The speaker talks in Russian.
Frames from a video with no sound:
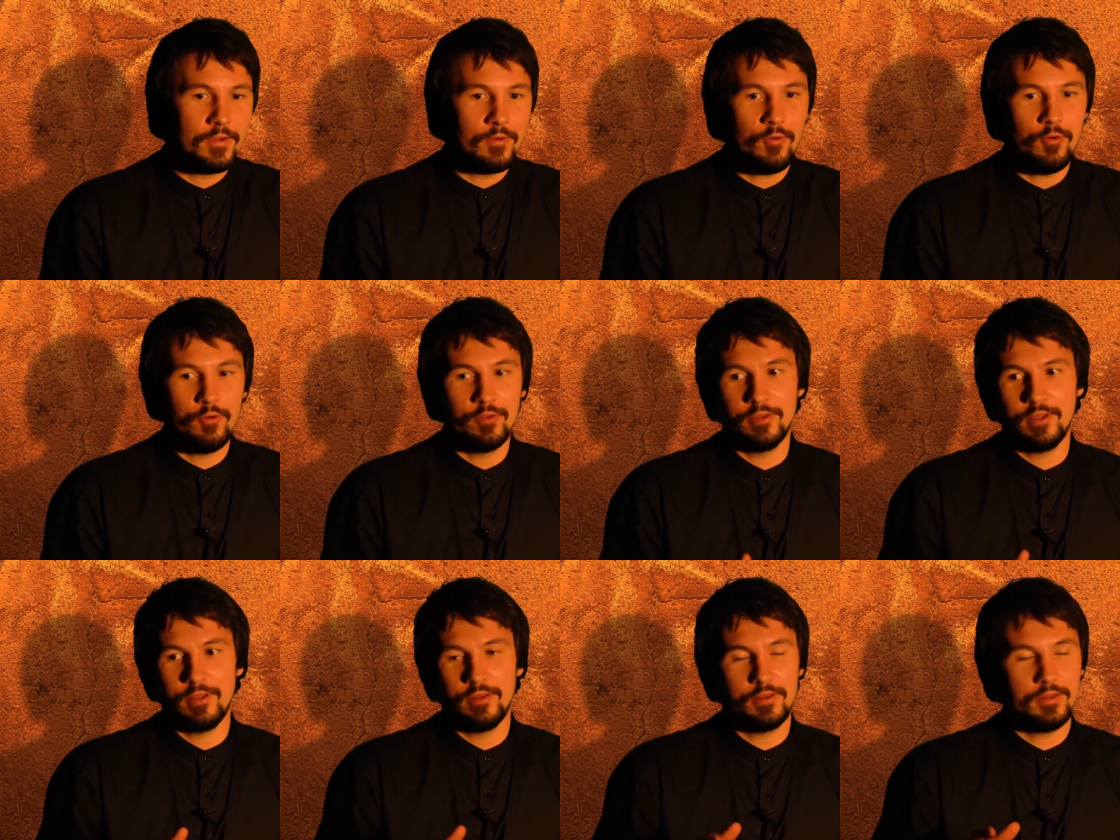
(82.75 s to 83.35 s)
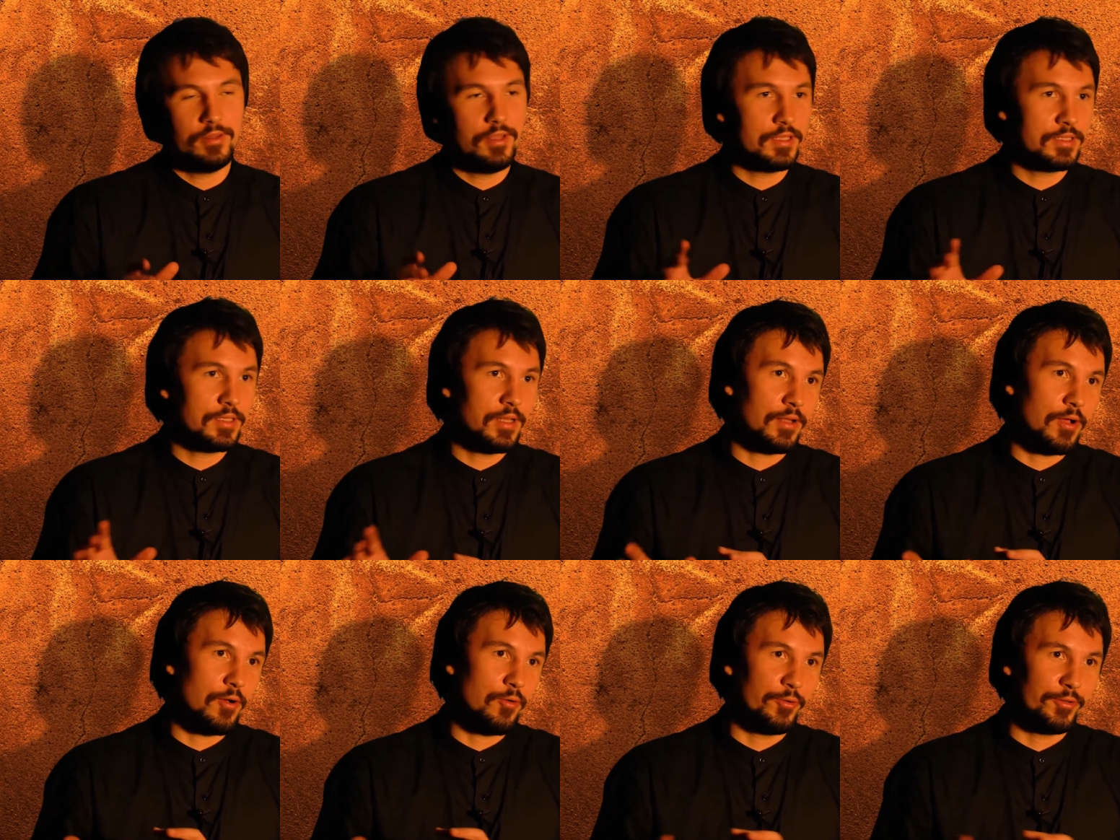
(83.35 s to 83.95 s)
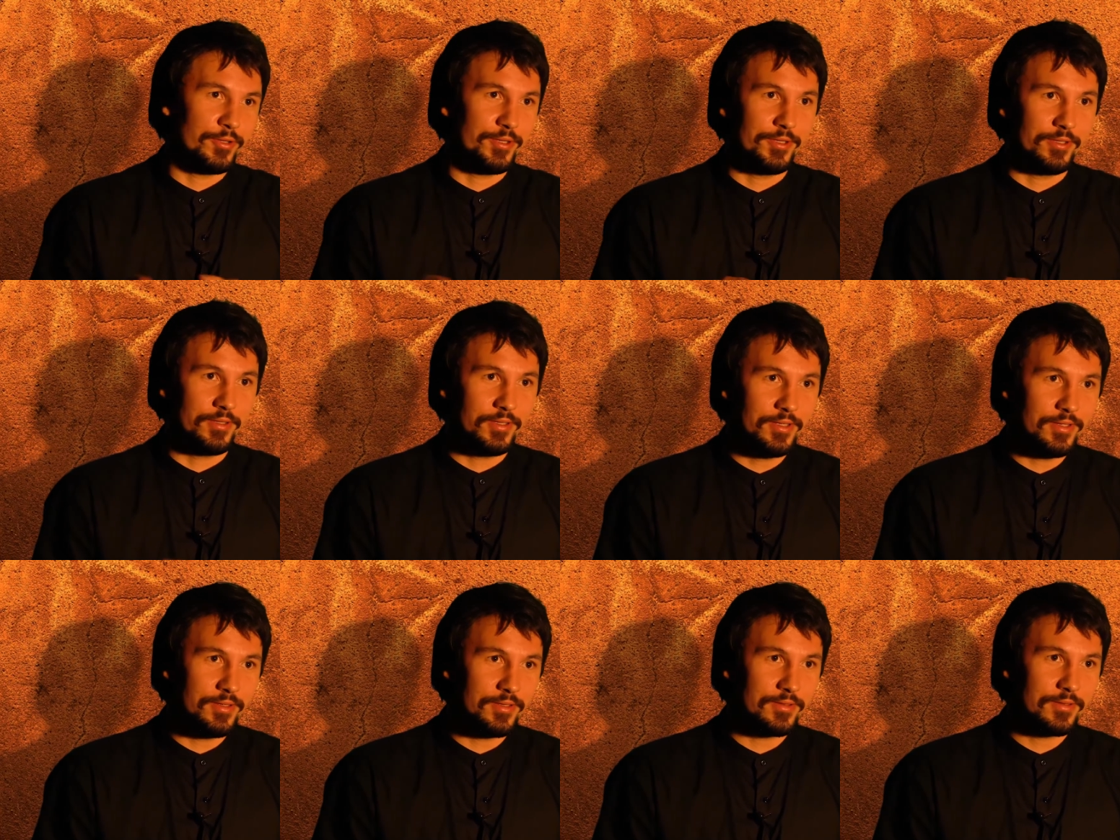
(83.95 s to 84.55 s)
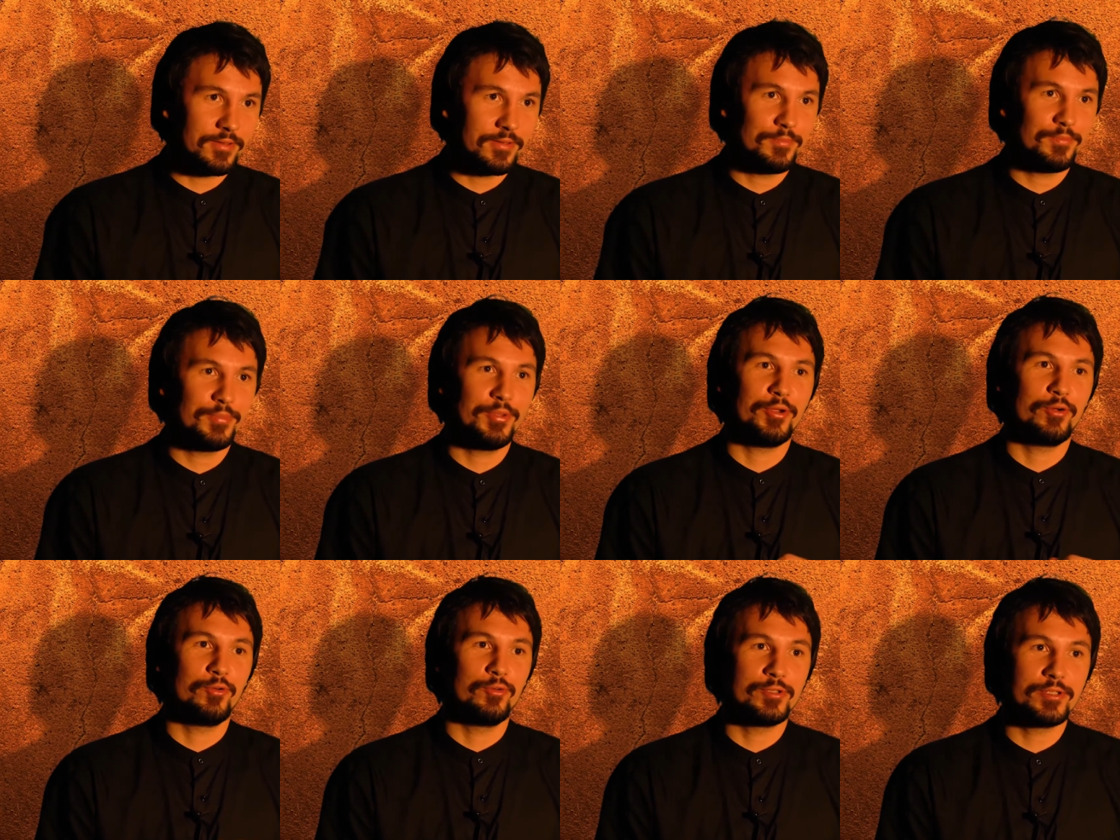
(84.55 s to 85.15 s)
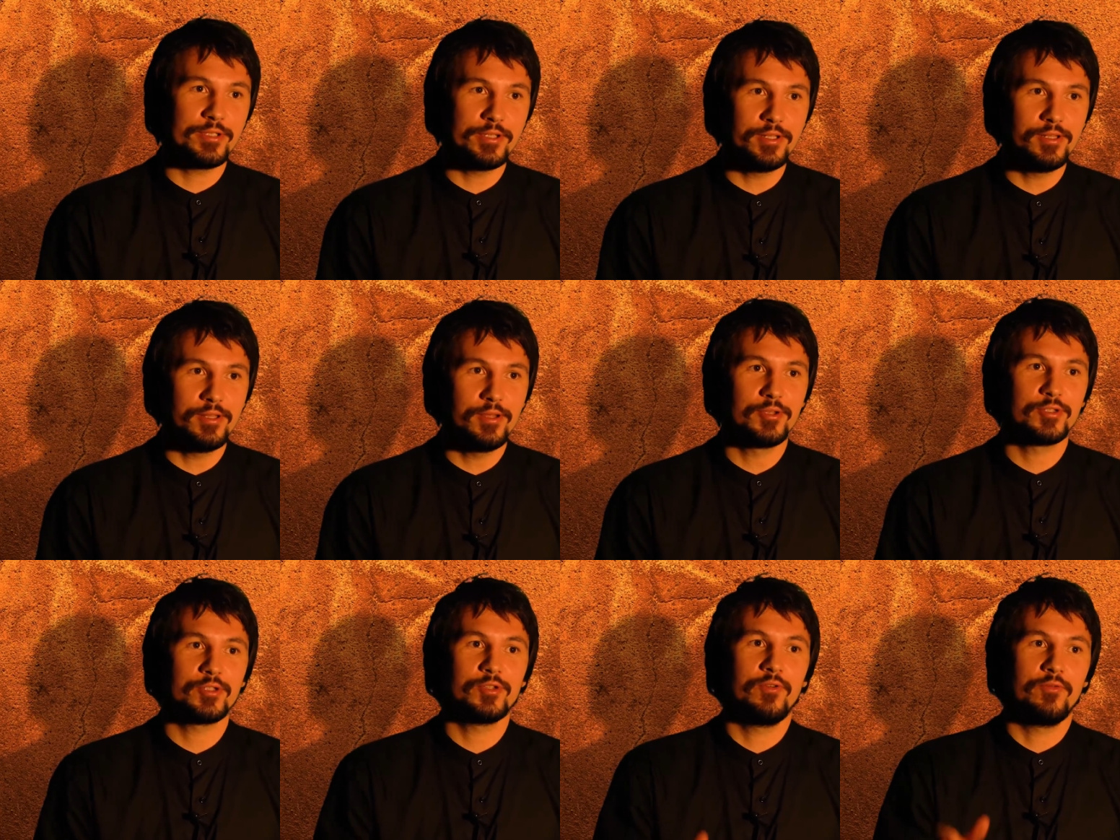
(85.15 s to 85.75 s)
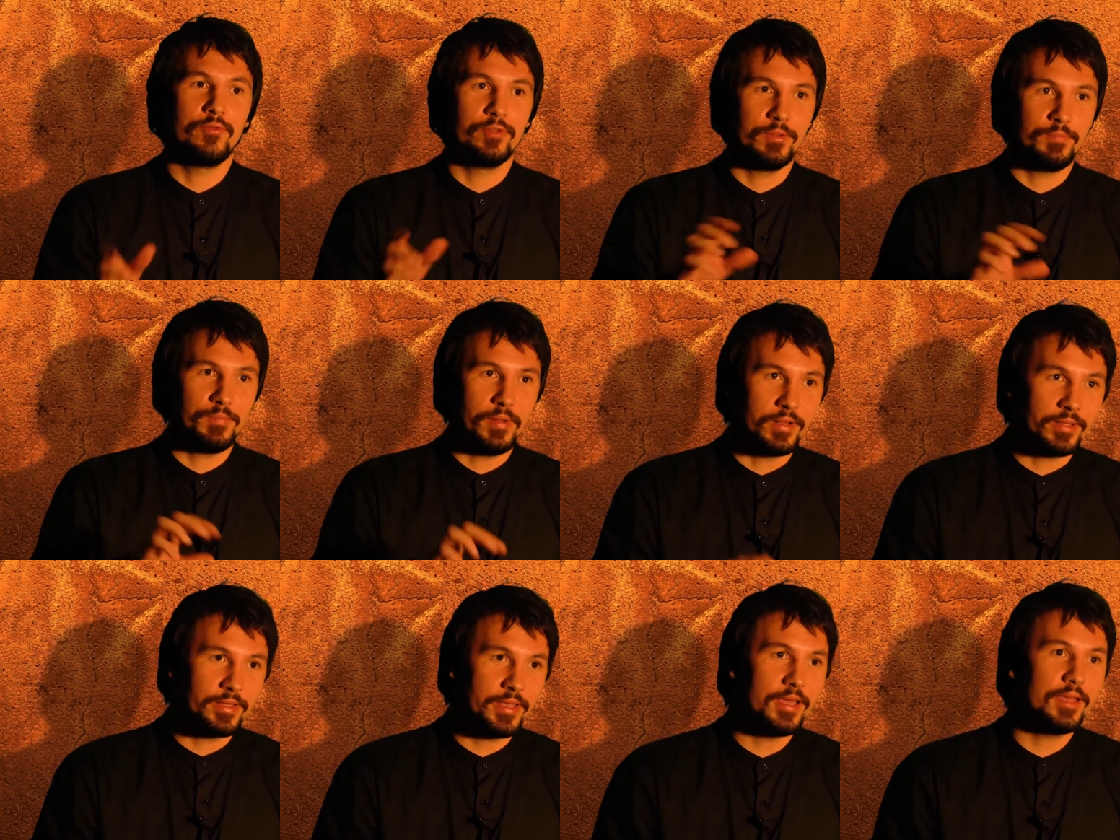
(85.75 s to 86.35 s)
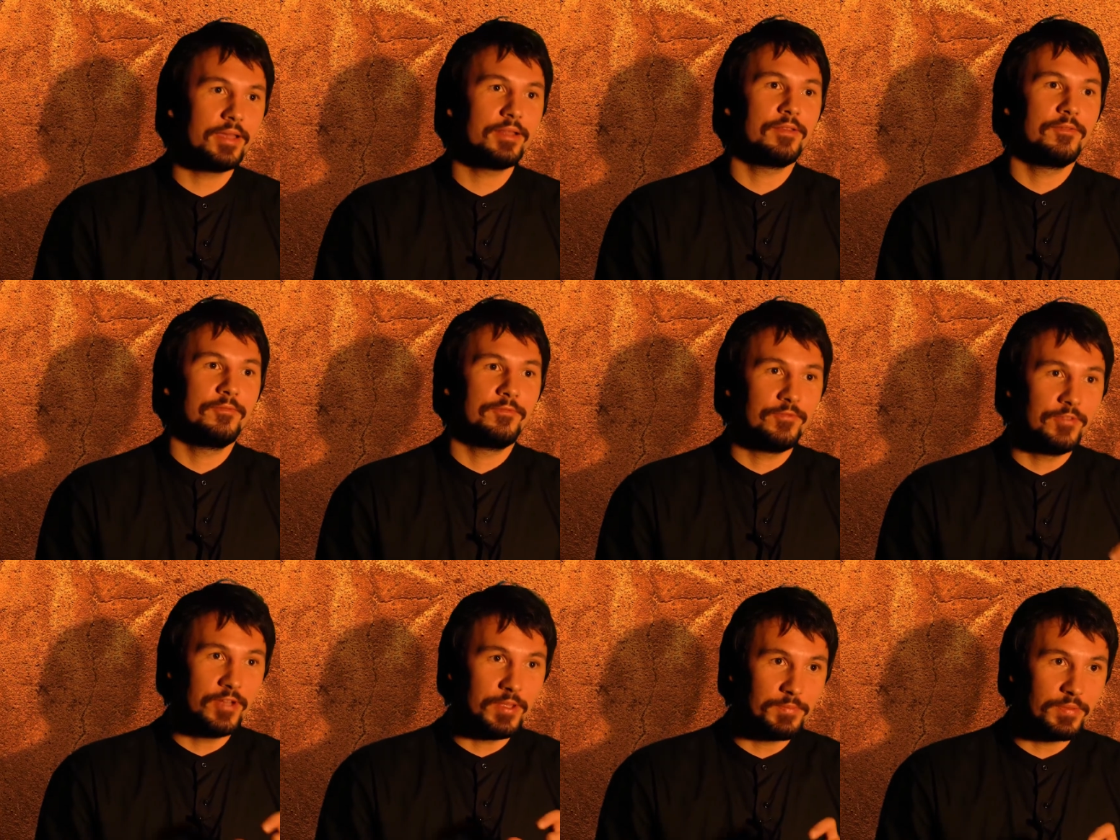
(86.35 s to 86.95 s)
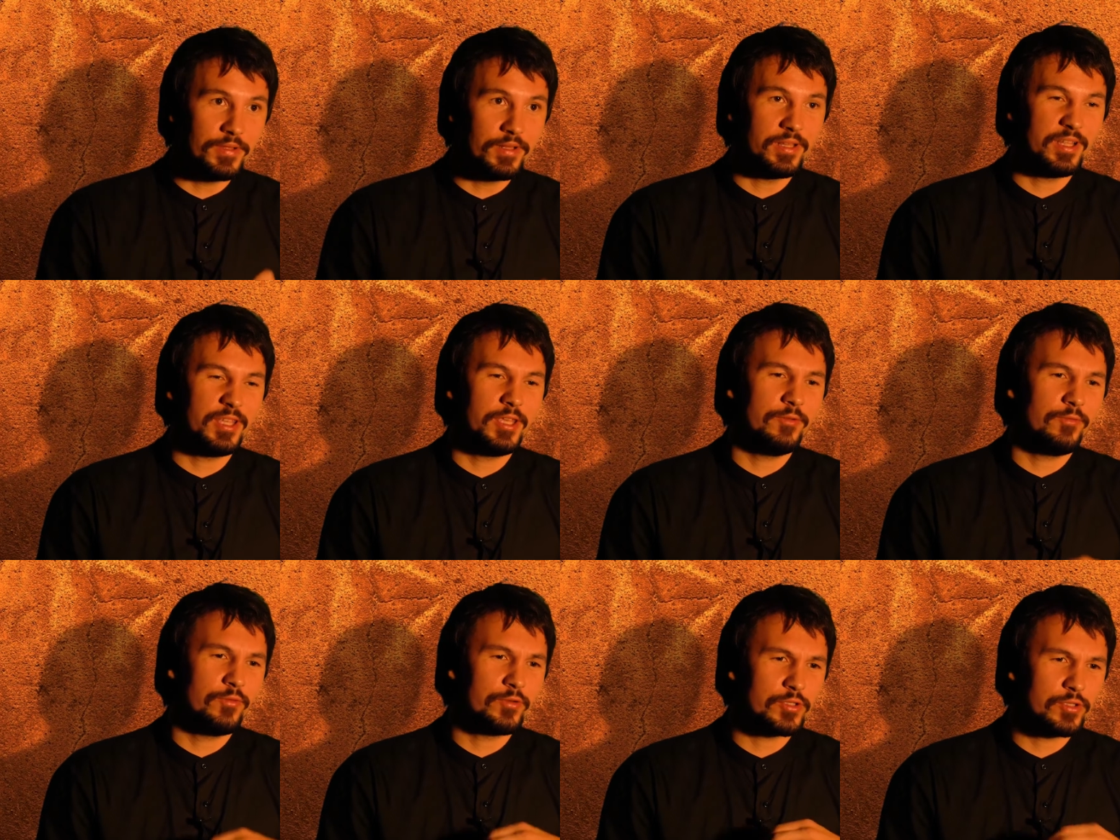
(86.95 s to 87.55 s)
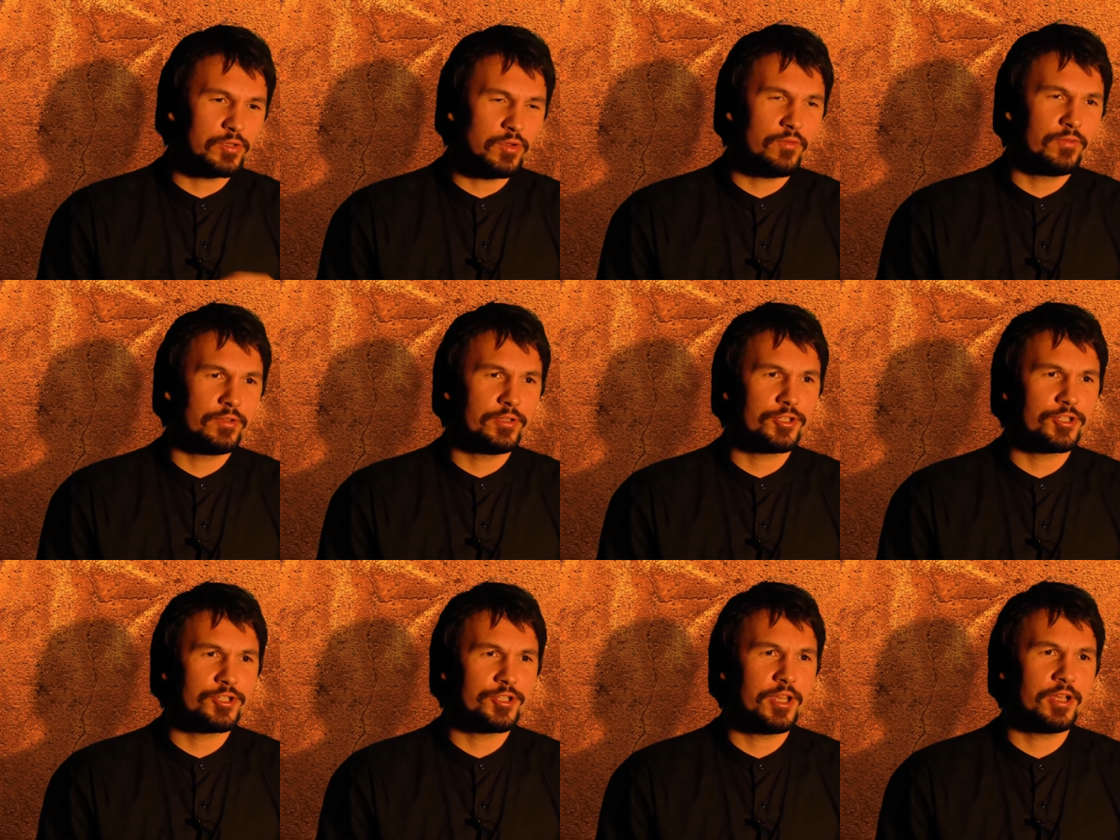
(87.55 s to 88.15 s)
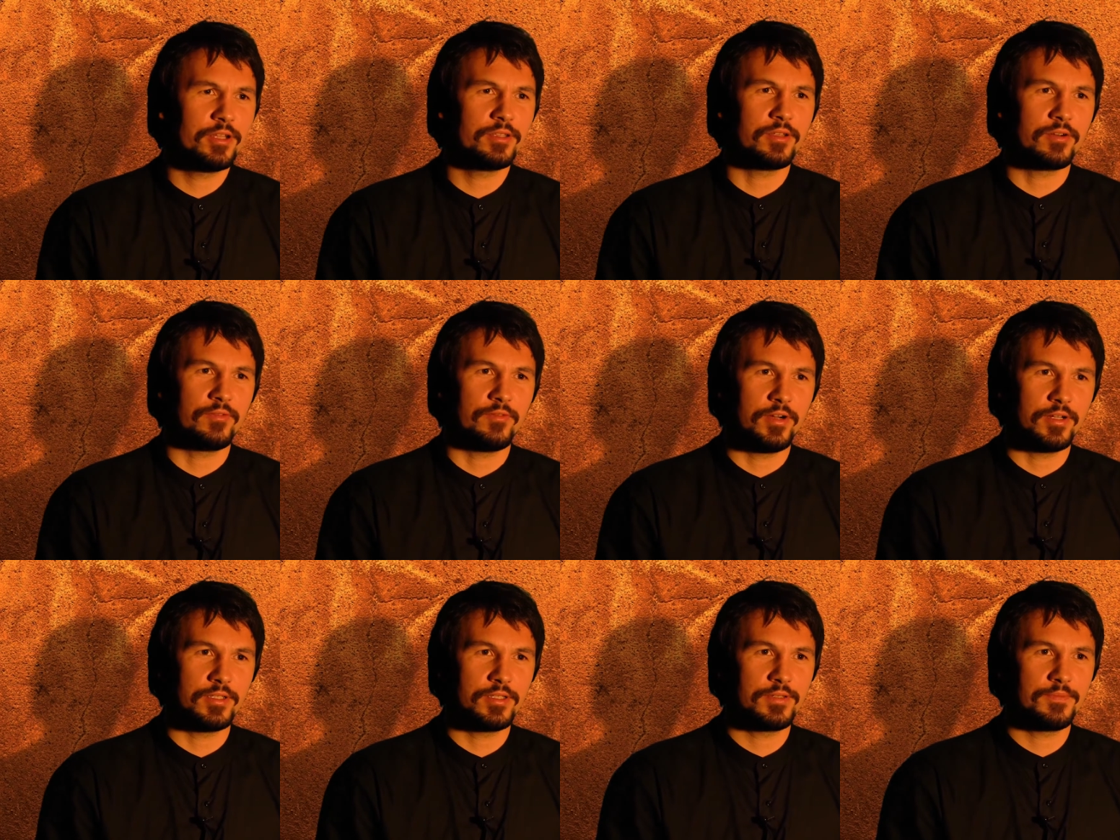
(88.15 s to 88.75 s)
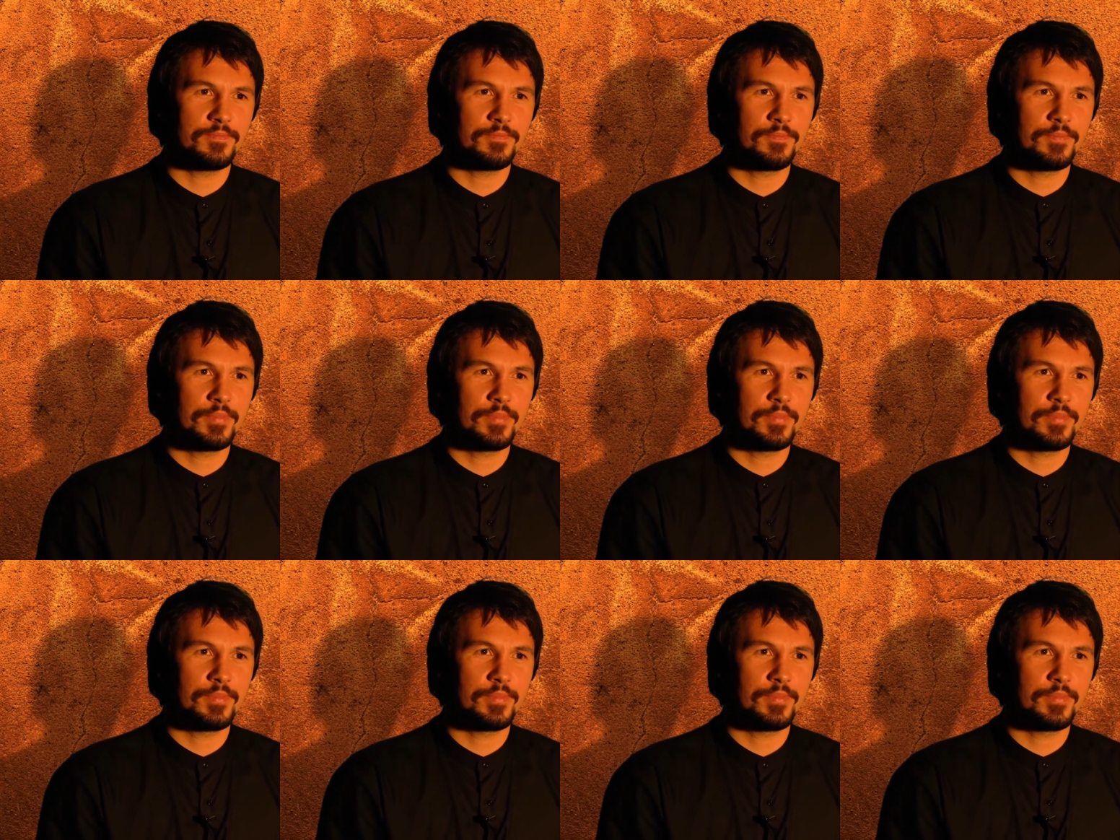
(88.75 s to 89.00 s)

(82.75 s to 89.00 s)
Он достал какой-то еды, Перекусил, снова наполняет, выпил и его снова начинает рвать.